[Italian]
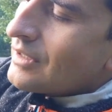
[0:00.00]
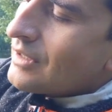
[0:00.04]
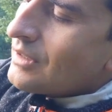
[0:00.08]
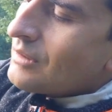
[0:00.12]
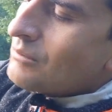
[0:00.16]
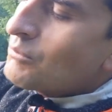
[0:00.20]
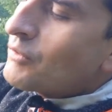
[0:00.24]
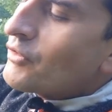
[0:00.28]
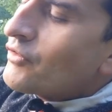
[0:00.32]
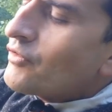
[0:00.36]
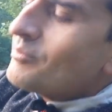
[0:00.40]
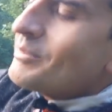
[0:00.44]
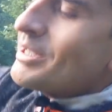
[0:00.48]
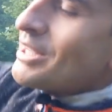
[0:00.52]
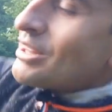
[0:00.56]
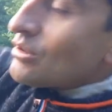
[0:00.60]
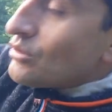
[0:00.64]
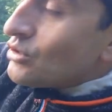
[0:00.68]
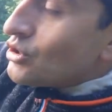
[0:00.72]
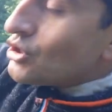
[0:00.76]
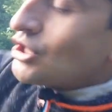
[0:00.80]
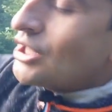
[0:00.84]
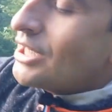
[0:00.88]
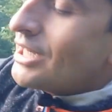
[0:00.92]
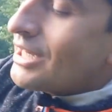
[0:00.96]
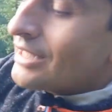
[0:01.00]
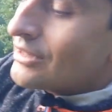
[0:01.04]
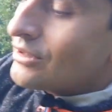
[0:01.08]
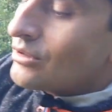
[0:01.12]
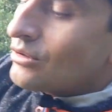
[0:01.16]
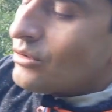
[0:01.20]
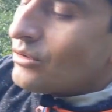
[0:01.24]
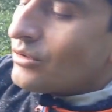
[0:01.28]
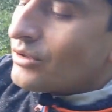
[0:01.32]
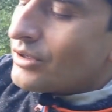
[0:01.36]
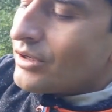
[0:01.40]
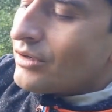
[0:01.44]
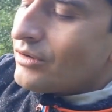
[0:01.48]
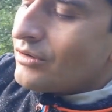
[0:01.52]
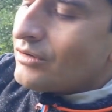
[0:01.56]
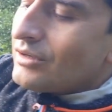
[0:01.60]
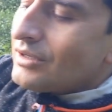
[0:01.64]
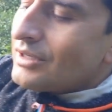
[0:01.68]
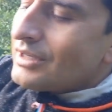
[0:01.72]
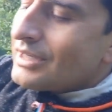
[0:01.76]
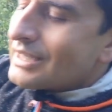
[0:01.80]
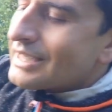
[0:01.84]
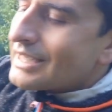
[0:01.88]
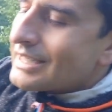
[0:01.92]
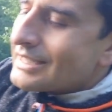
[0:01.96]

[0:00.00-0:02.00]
Movimento oscillatorio